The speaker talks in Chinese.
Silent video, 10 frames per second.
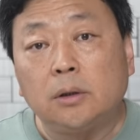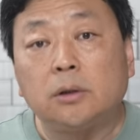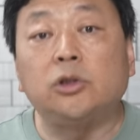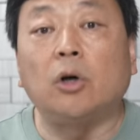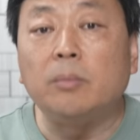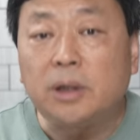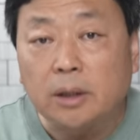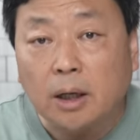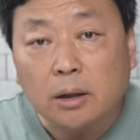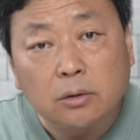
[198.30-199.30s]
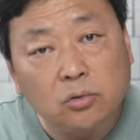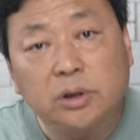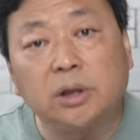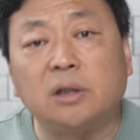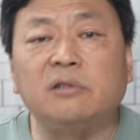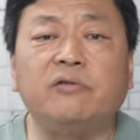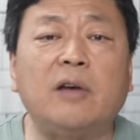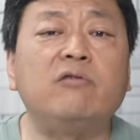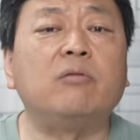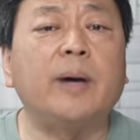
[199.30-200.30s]
这小米啊，估计也是
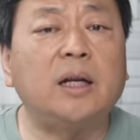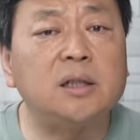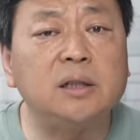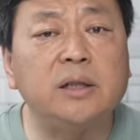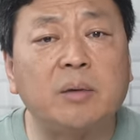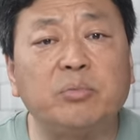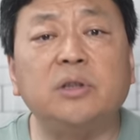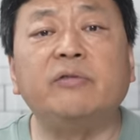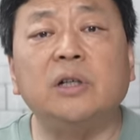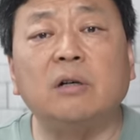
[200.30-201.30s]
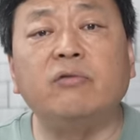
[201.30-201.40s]
反腐败的经验不是非常